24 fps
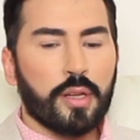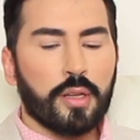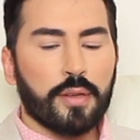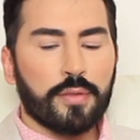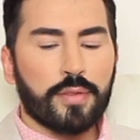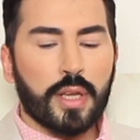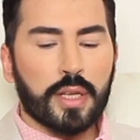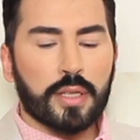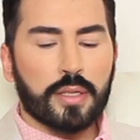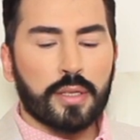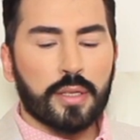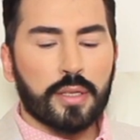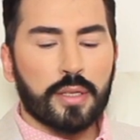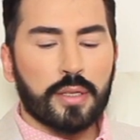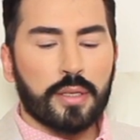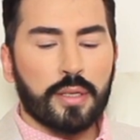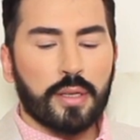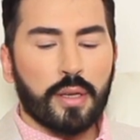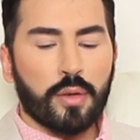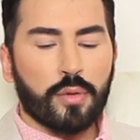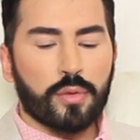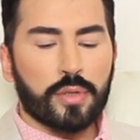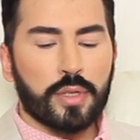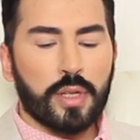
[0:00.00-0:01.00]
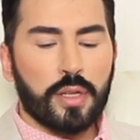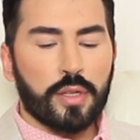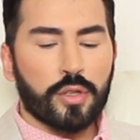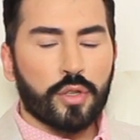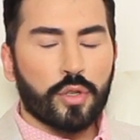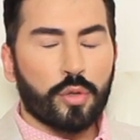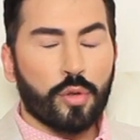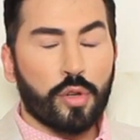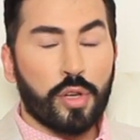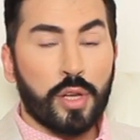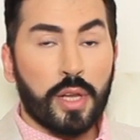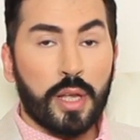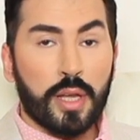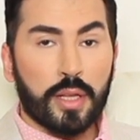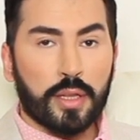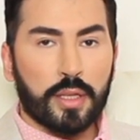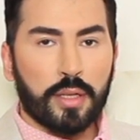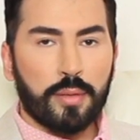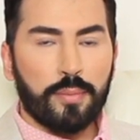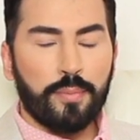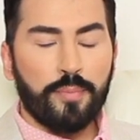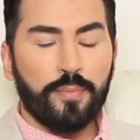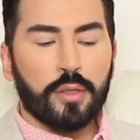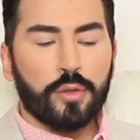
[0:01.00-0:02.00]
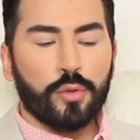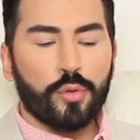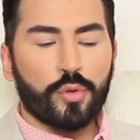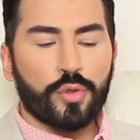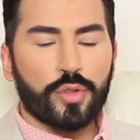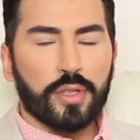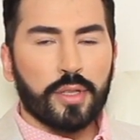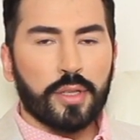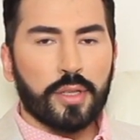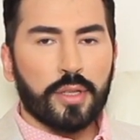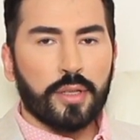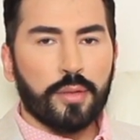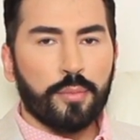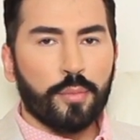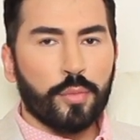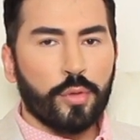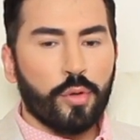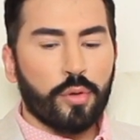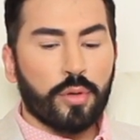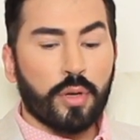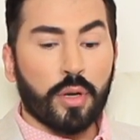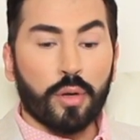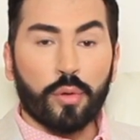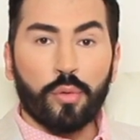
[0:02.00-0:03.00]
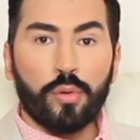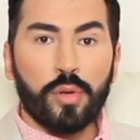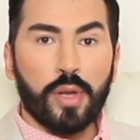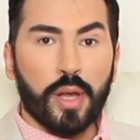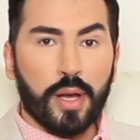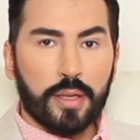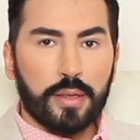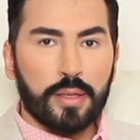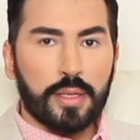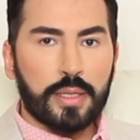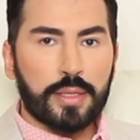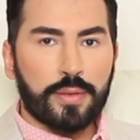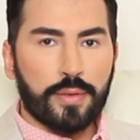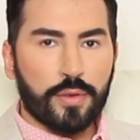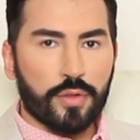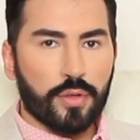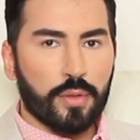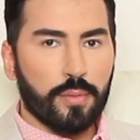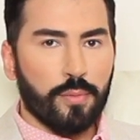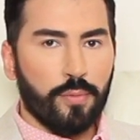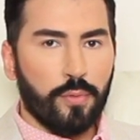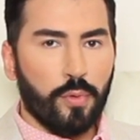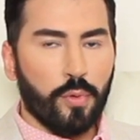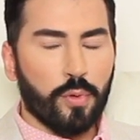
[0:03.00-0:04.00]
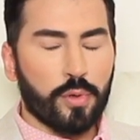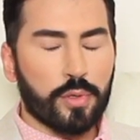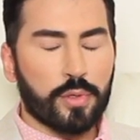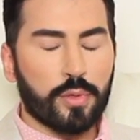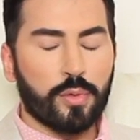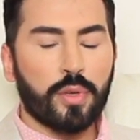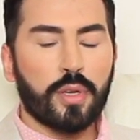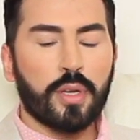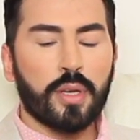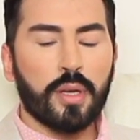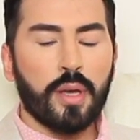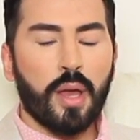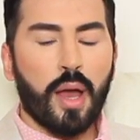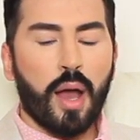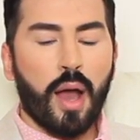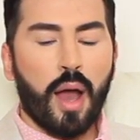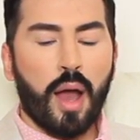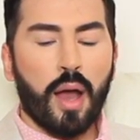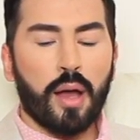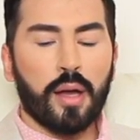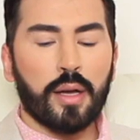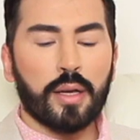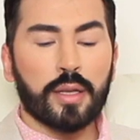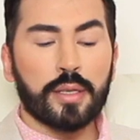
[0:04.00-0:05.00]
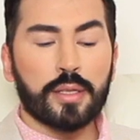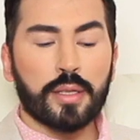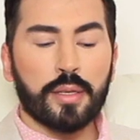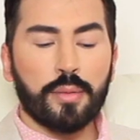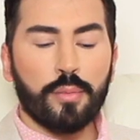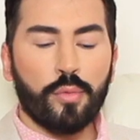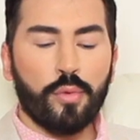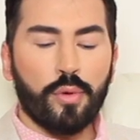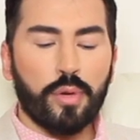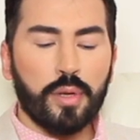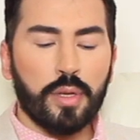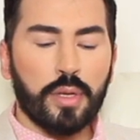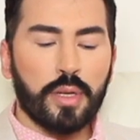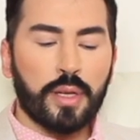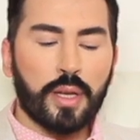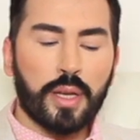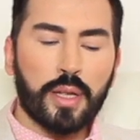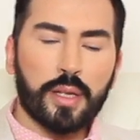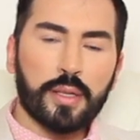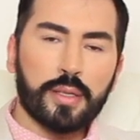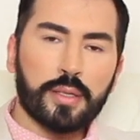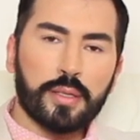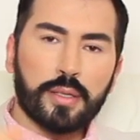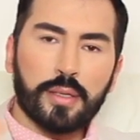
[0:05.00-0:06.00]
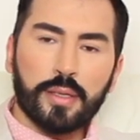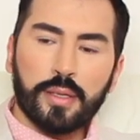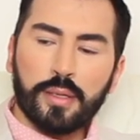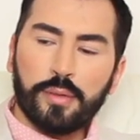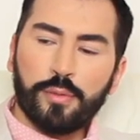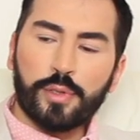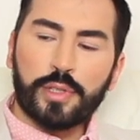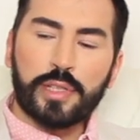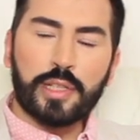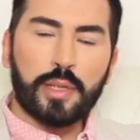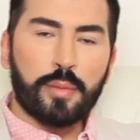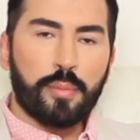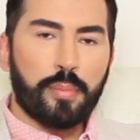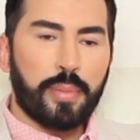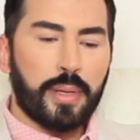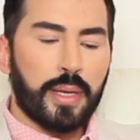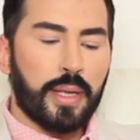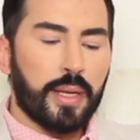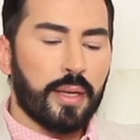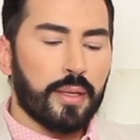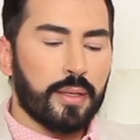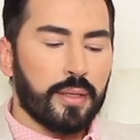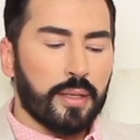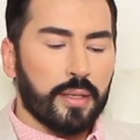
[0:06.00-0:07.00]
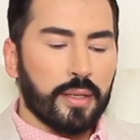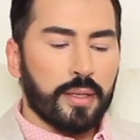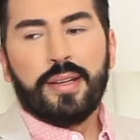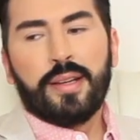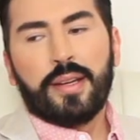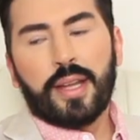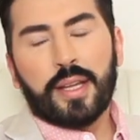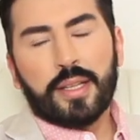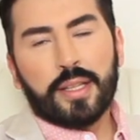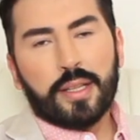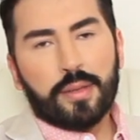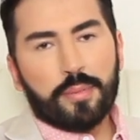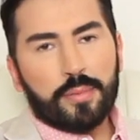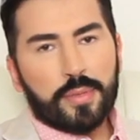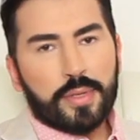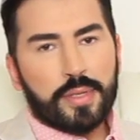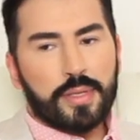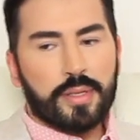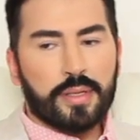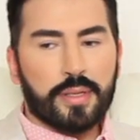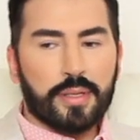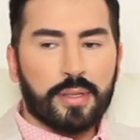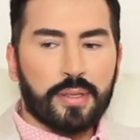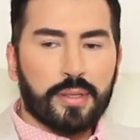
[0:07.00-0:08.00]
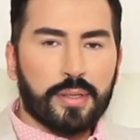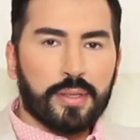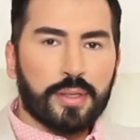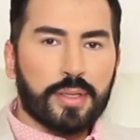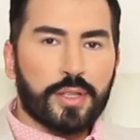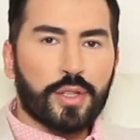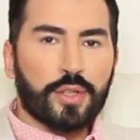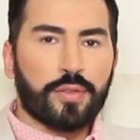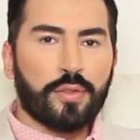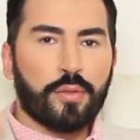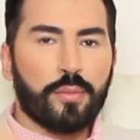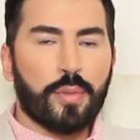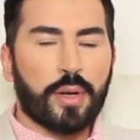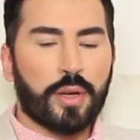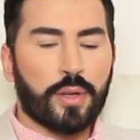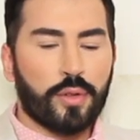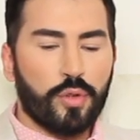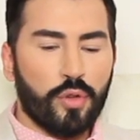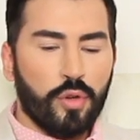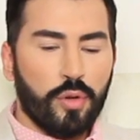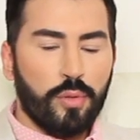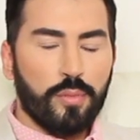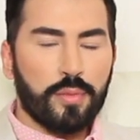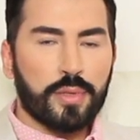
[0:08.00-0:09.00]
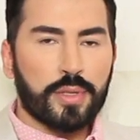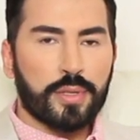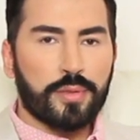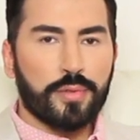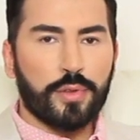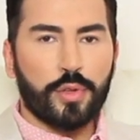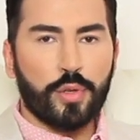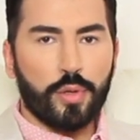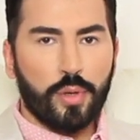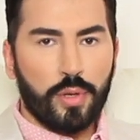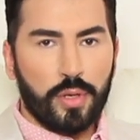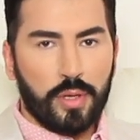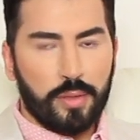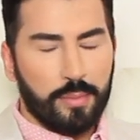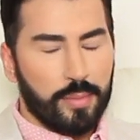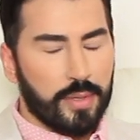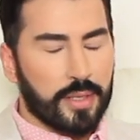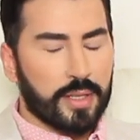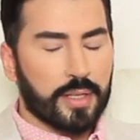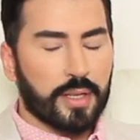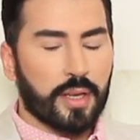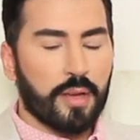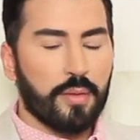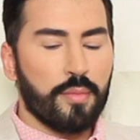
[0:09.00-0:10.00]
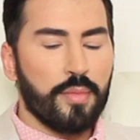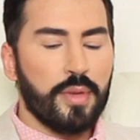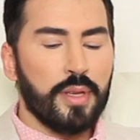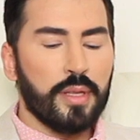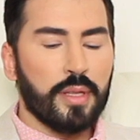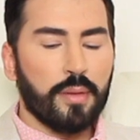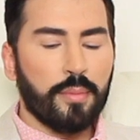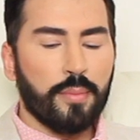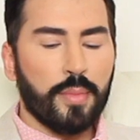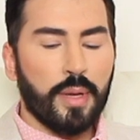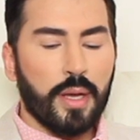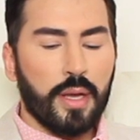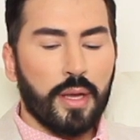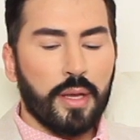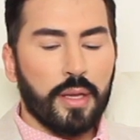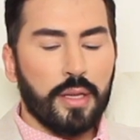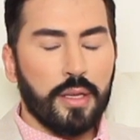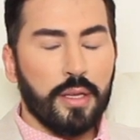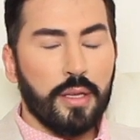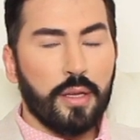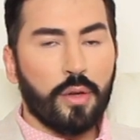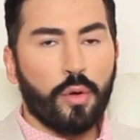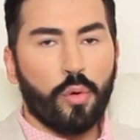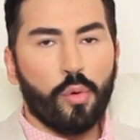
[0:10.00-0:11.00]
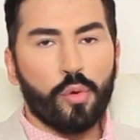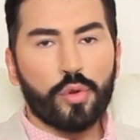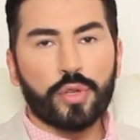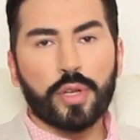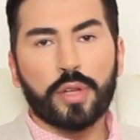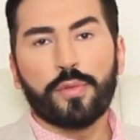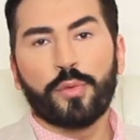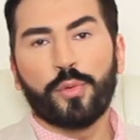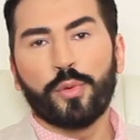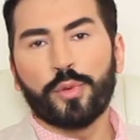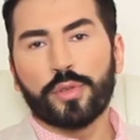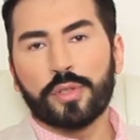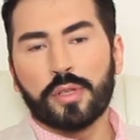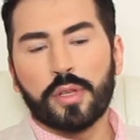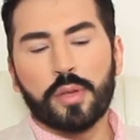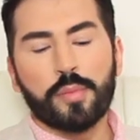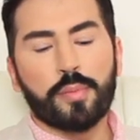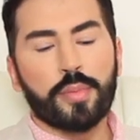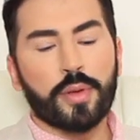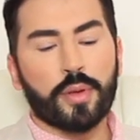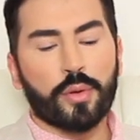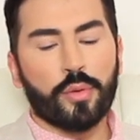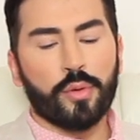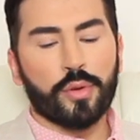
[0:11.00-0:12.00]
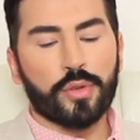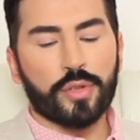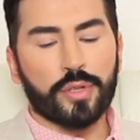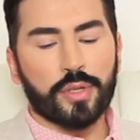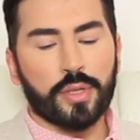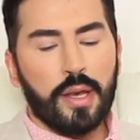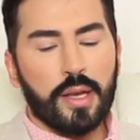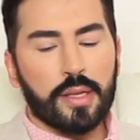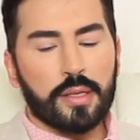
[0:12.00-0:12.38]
В частности, я узнал, что летом нужно много гулять на свежем воздухе, а зимой греться возле пледа рядом с э, живым огнем, свечой либо с камином и кушать вкусные пирожные.